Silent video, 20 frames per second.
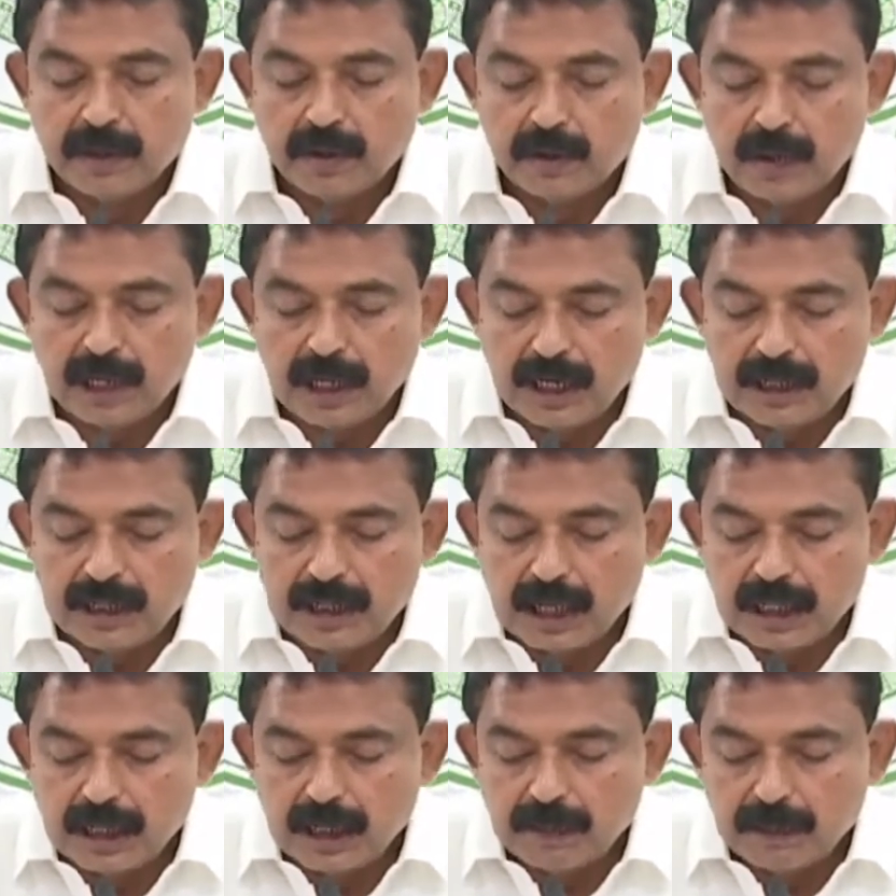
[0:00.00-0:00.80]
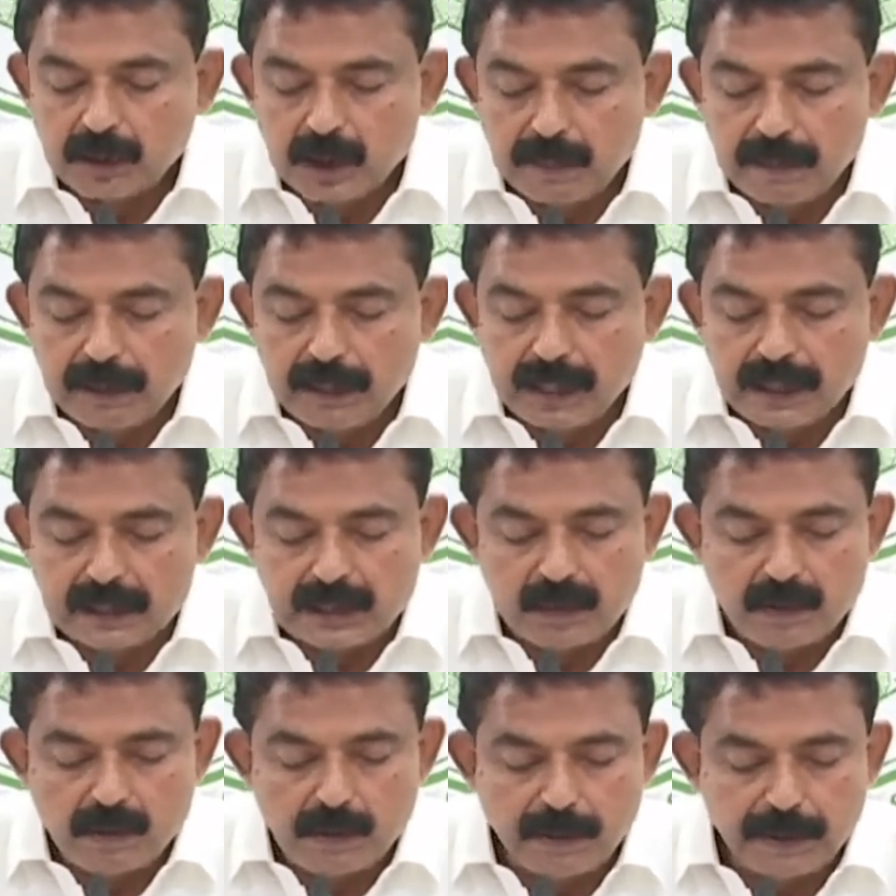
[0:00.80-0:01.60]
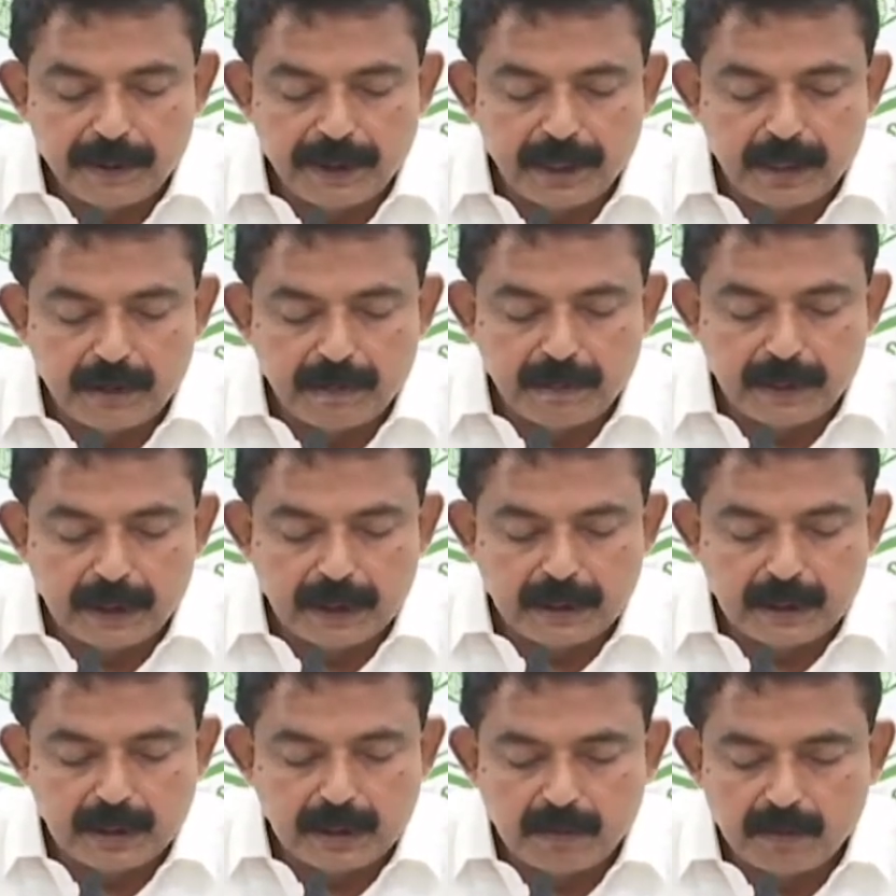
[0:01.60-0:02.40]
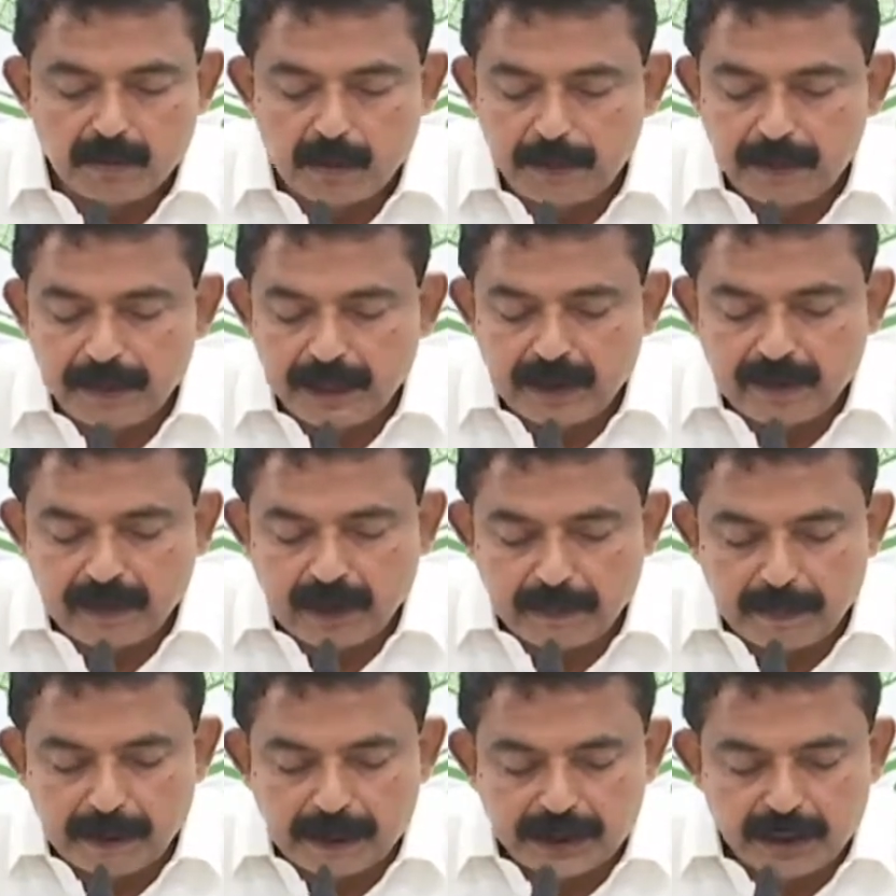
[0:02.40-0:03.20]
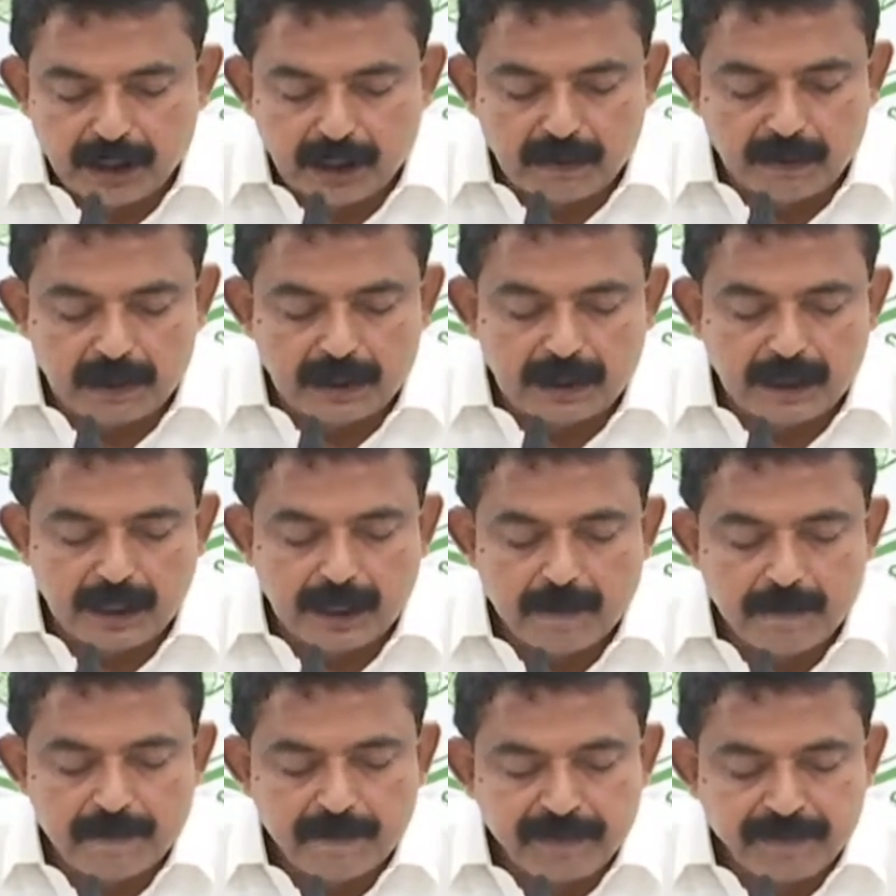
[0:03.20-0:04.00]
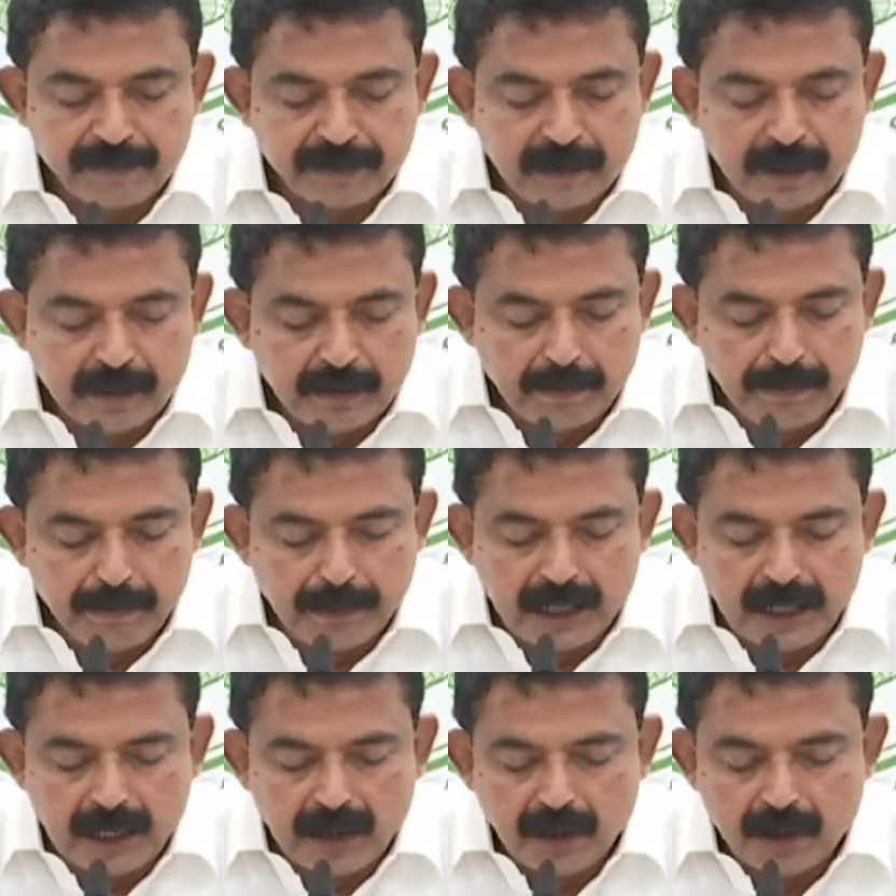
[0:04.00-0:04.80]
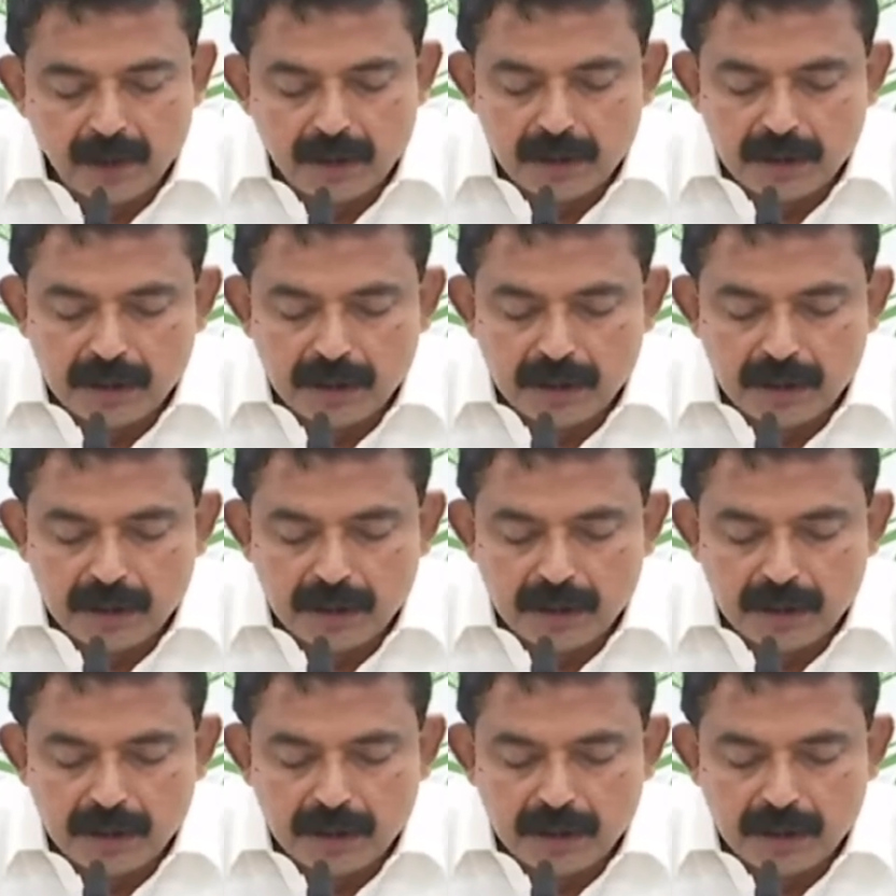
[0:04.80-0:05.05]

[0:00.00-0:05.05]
రుణాలని దాదాపు తొంభై లక్షల ముప్పై ఏడు పై ముప్పై ఏడు వేల పైచిలుక మందికి మేలో